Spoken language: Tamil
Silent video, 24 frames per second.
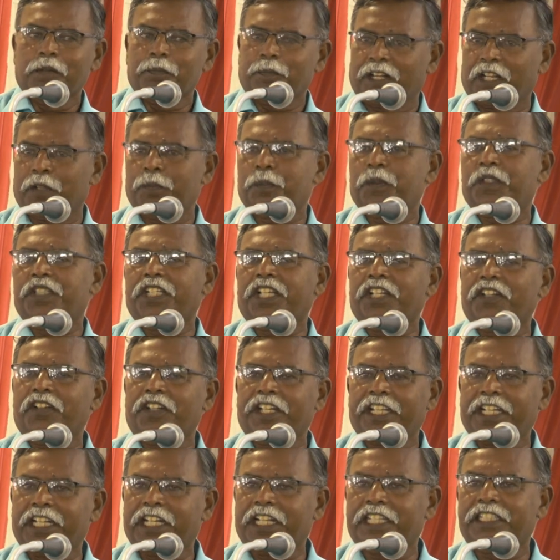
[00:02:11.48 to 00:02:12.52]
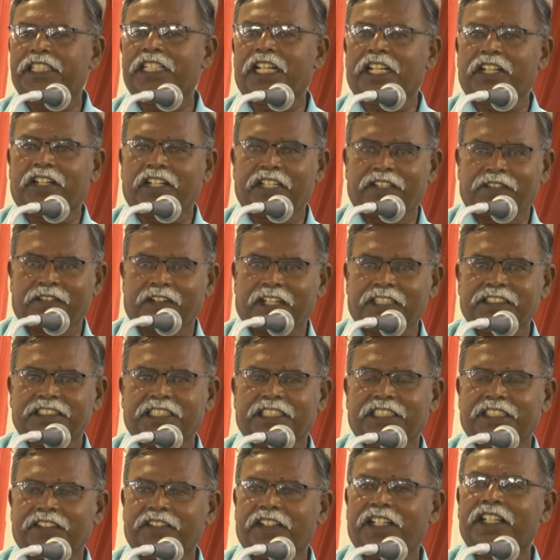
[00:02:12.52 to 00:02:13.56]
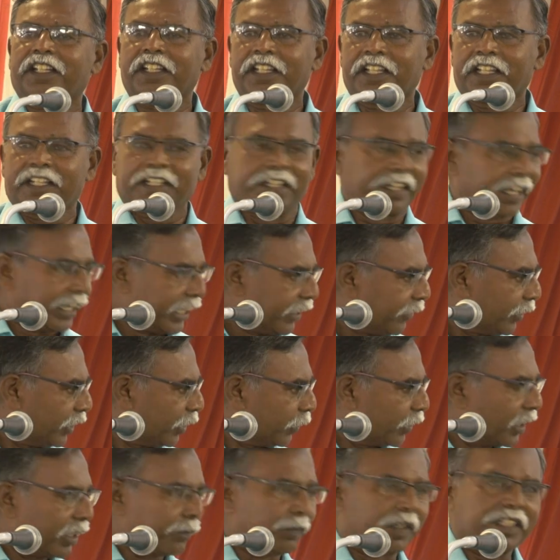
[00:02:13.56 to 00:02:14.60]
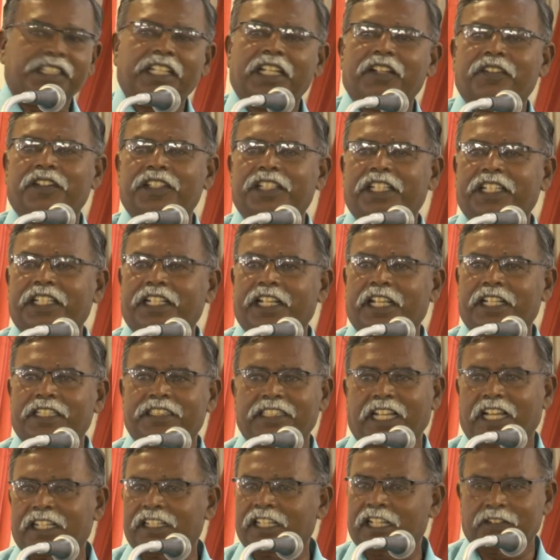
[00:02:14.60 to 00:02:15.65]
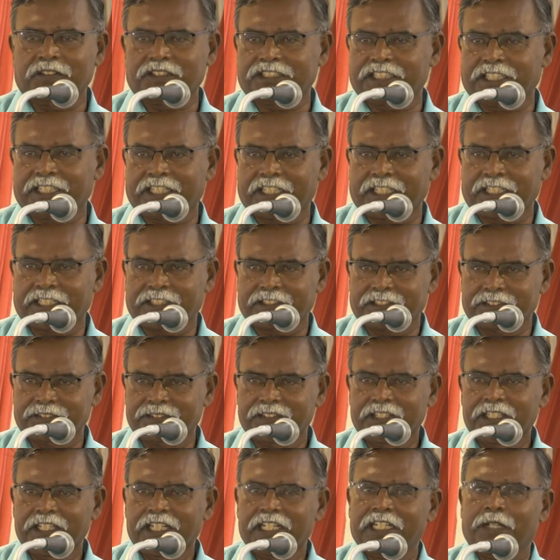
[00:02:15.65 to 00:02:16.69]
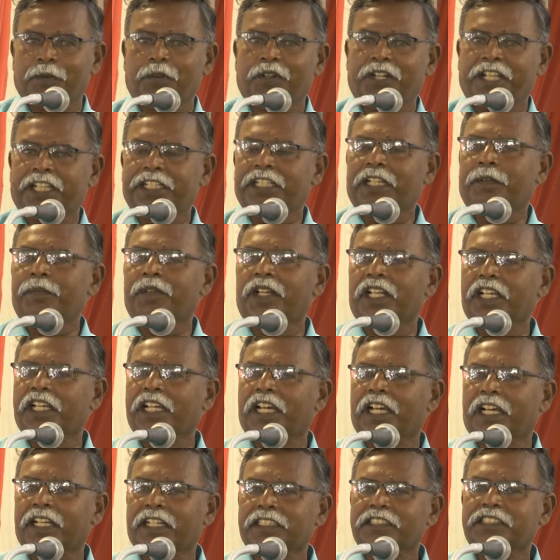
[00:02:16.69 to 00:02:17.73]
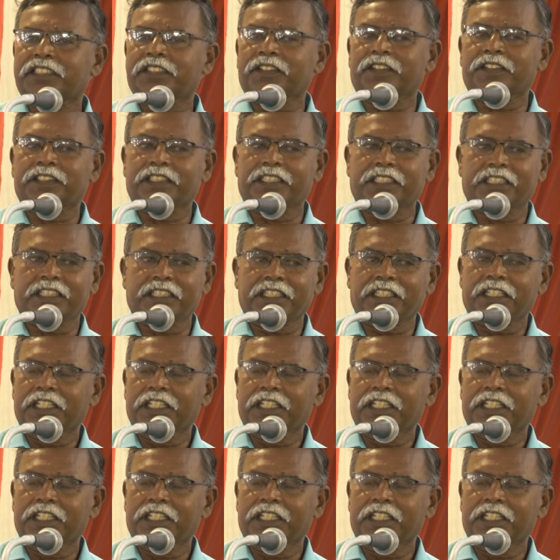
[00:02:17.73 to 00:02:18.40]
பல புத்தகங்களுடைய எழுத்தாளர்களை வாசித்தவர் இன்றைக்கு வந்து உங்கள் மத்தியில் வந்திருக்கிறார் சாதாரண விஷயம் கிடையாது நம்மளுடைய தமிழக அரசு வந்து